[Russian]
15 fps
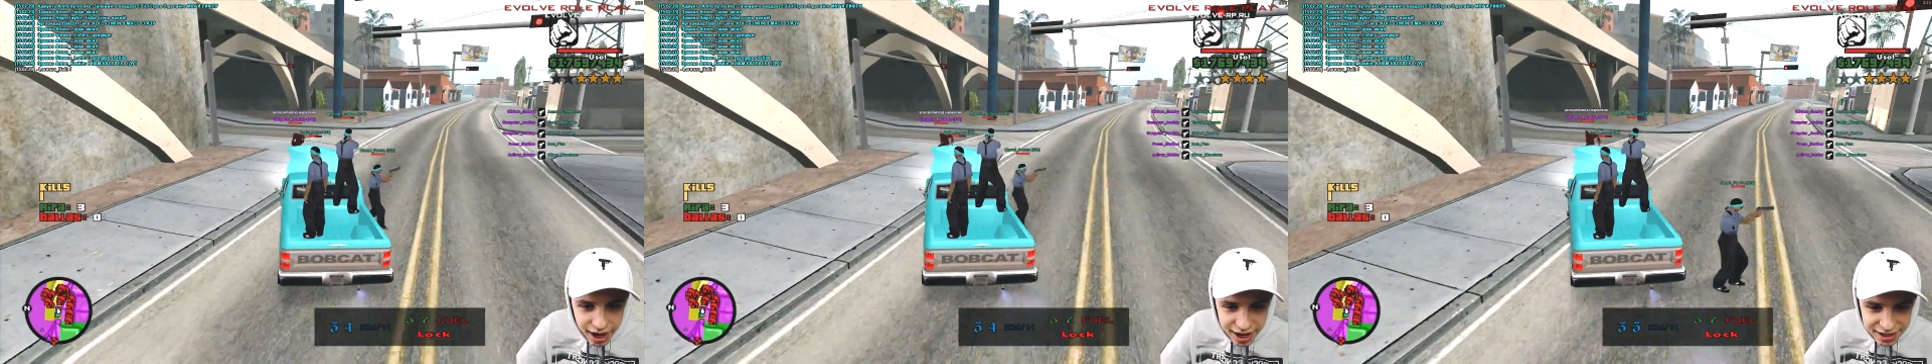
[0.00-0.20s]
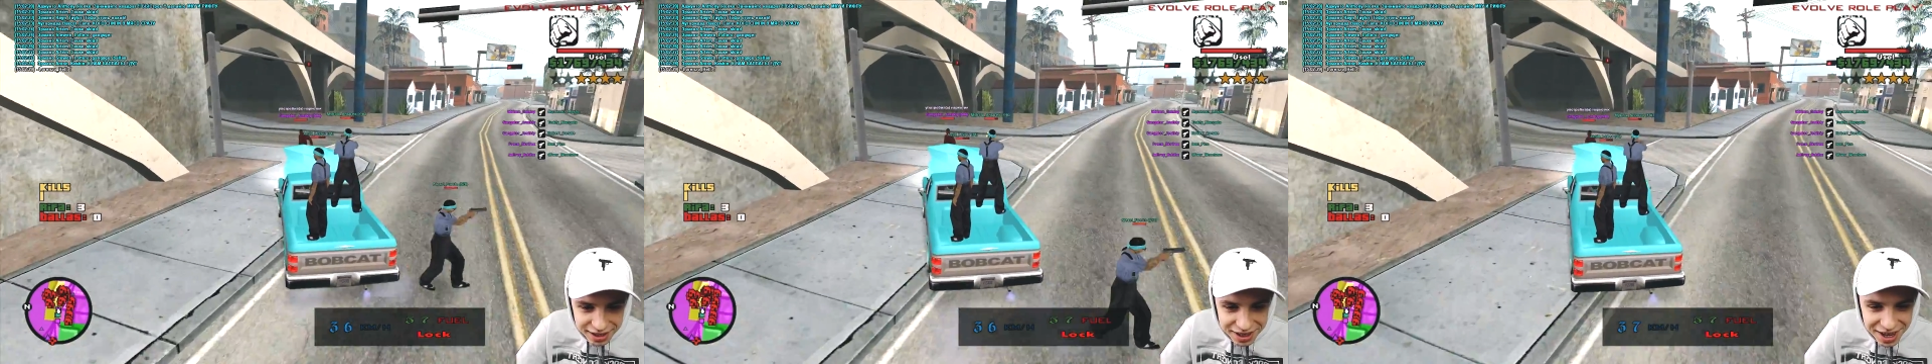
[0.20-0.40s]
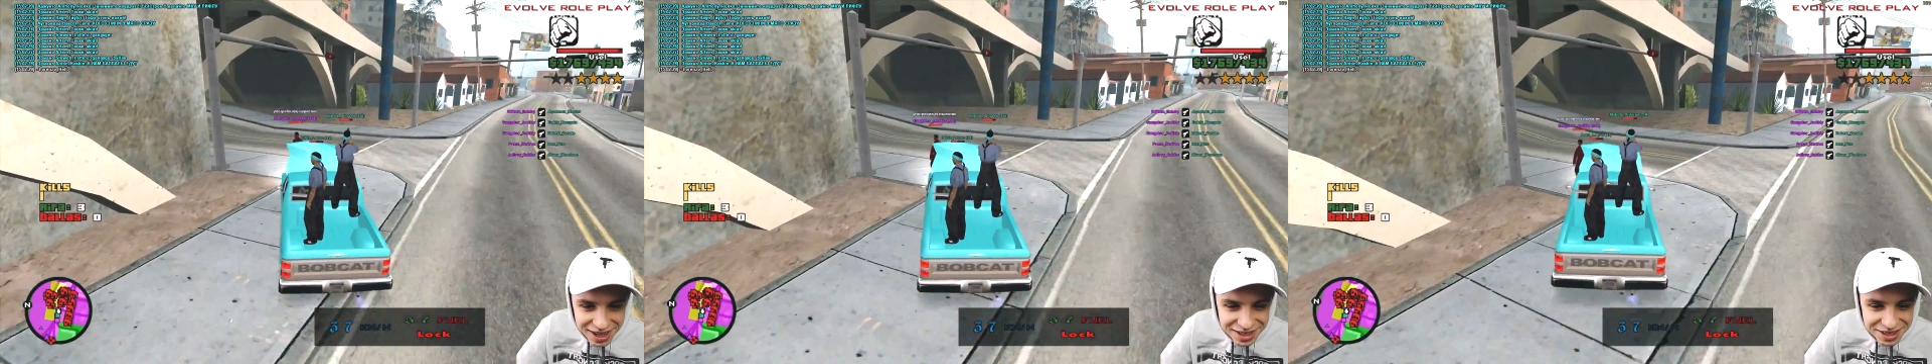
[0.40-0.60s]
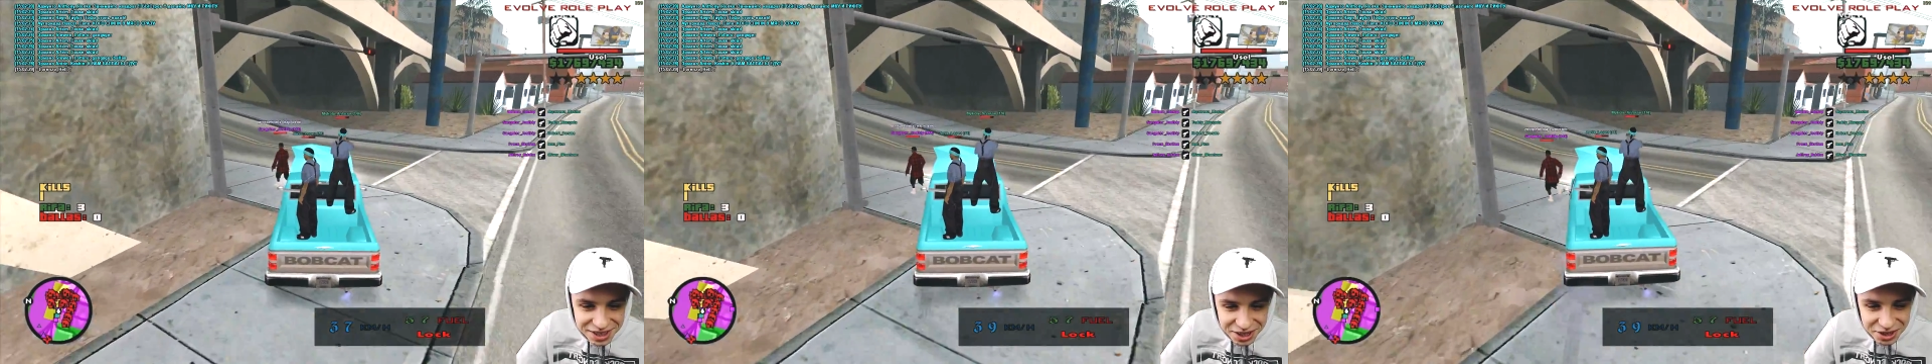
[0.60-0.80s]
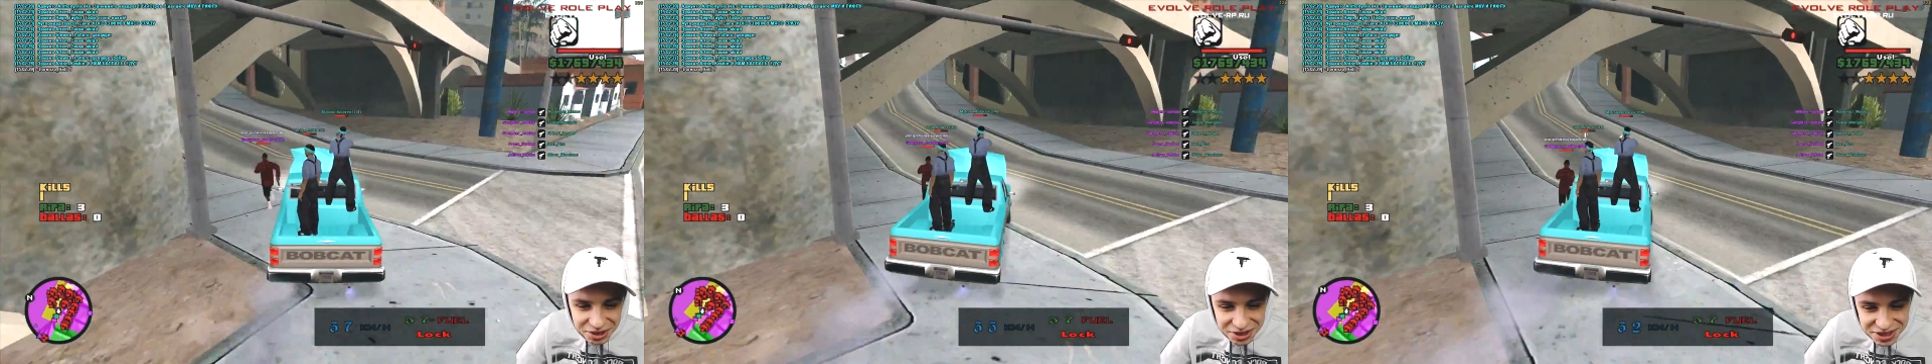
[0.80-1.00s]
это
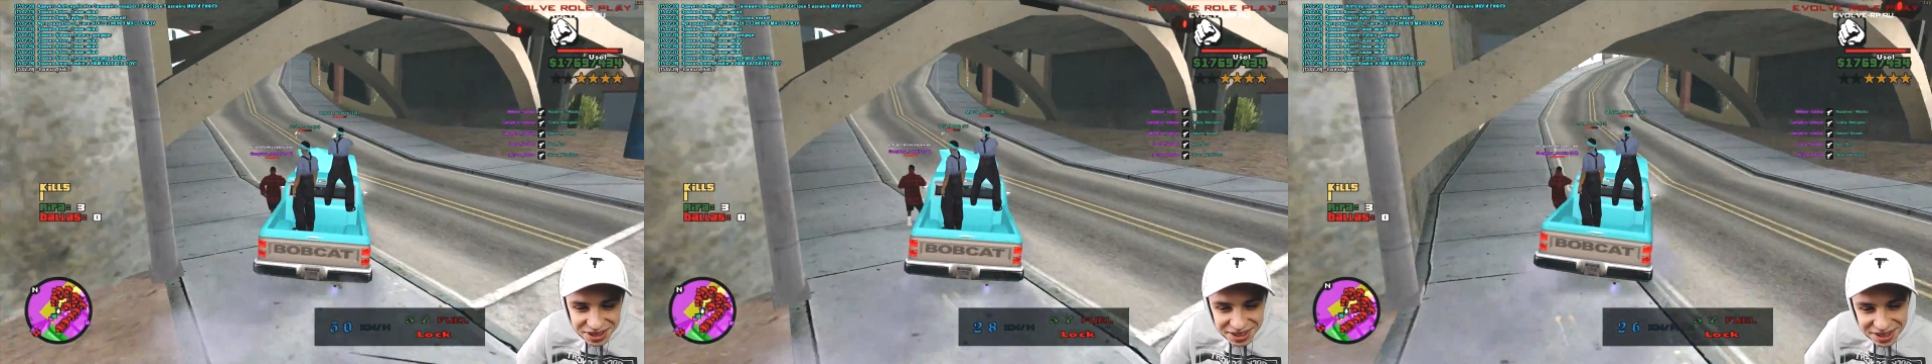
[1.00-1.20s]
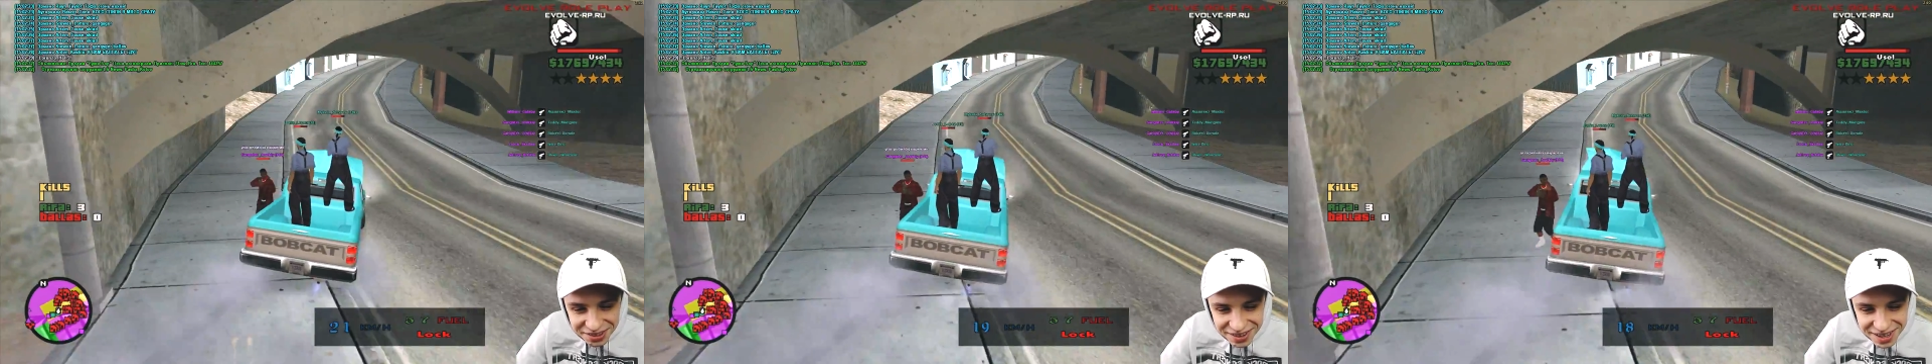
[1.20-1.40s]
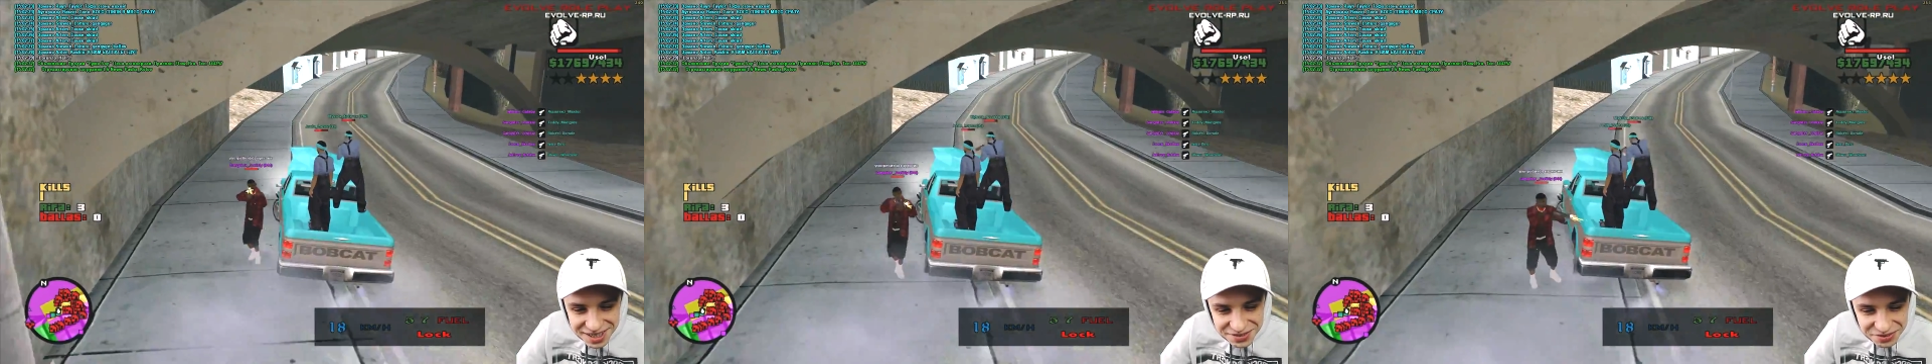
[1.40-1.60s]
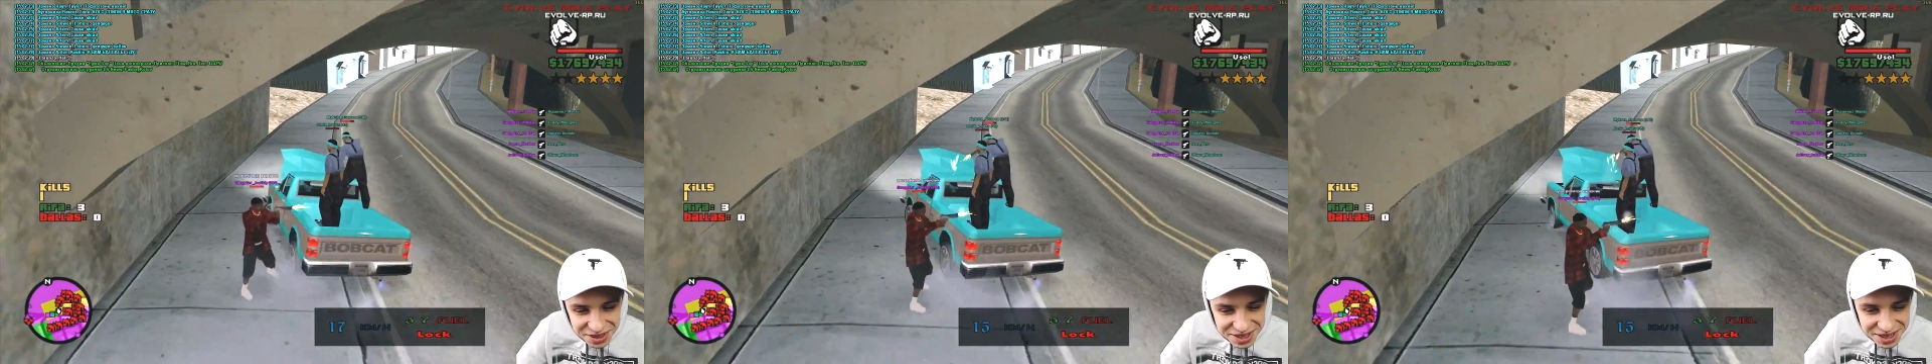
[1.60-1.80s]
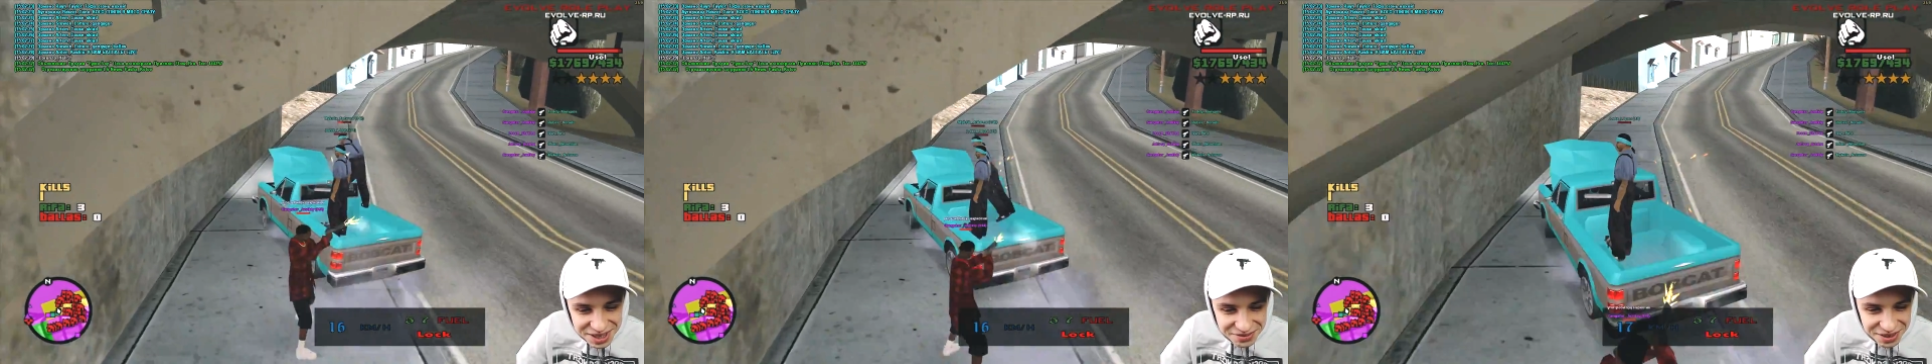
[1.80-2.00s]
гангстер жесткий, давайте,
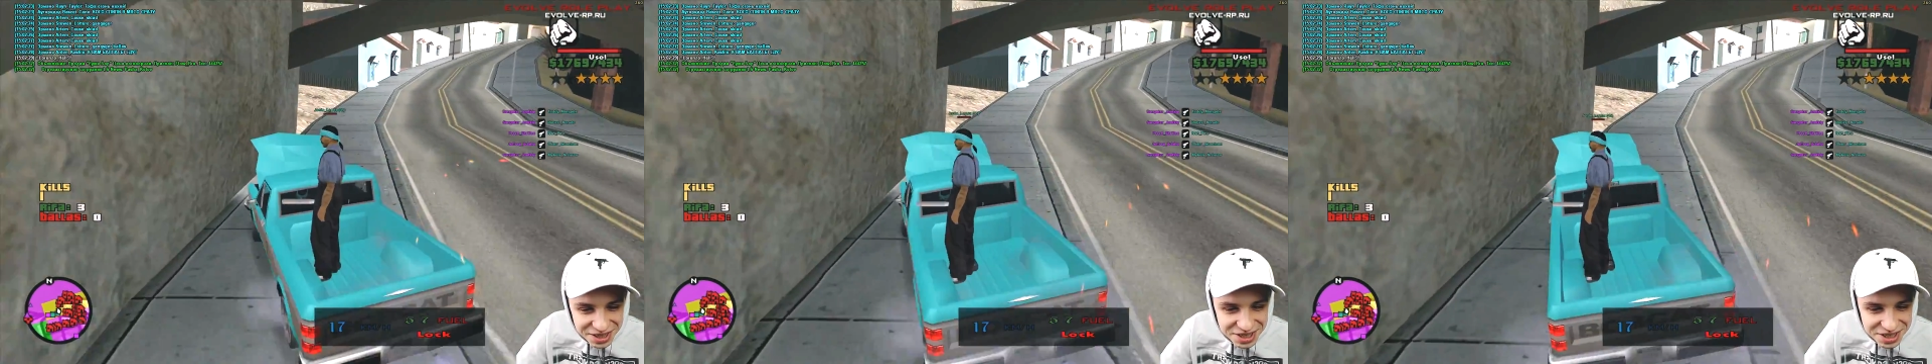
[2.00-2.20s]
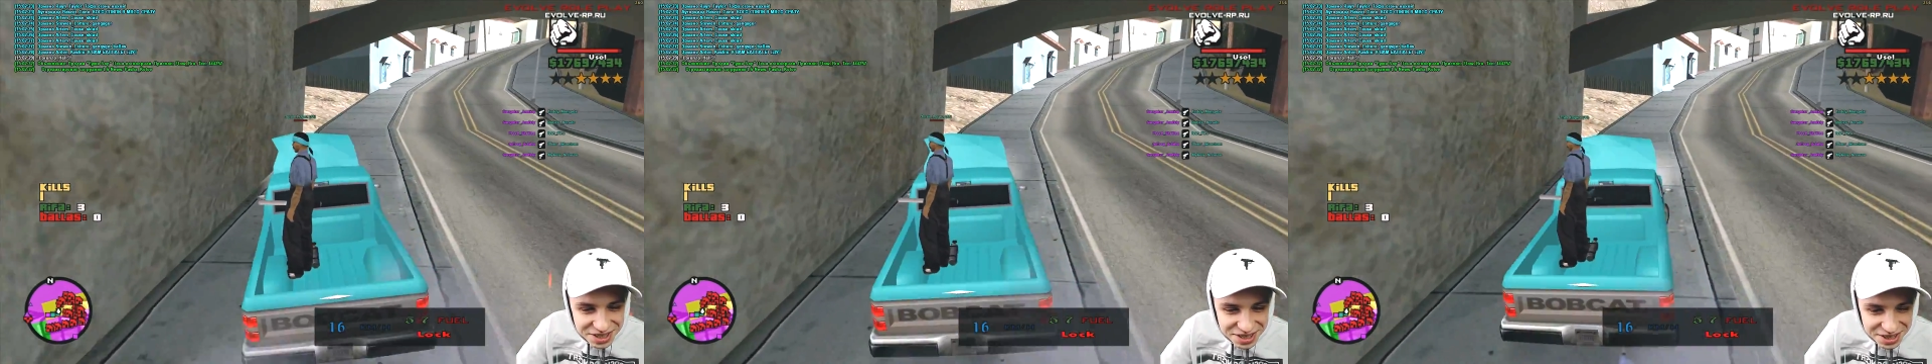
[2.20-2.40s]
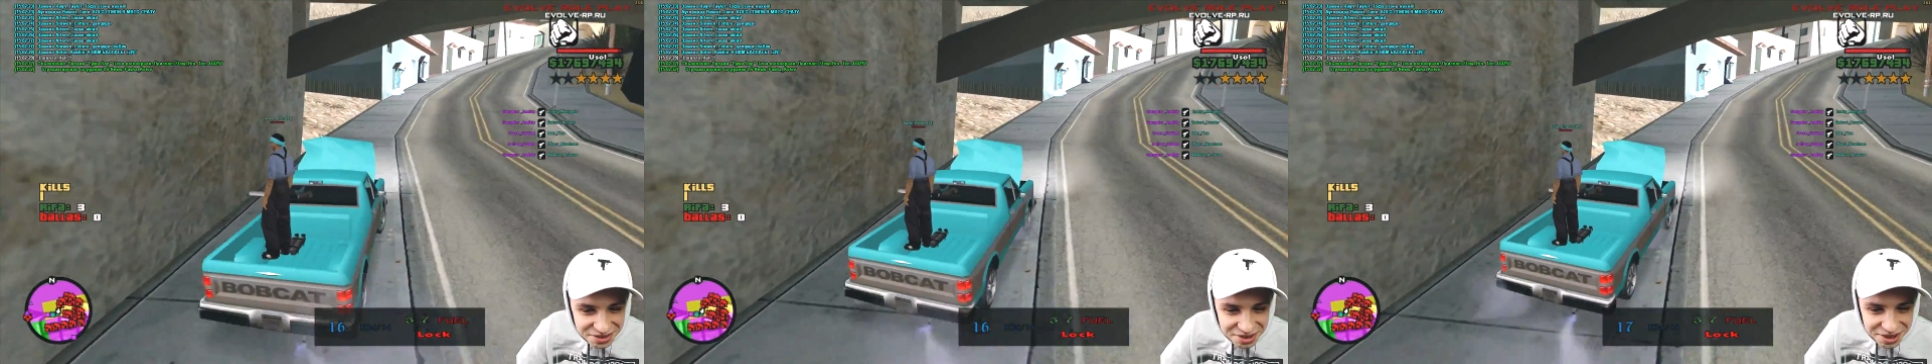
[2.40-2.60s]
пацаны, мочите его.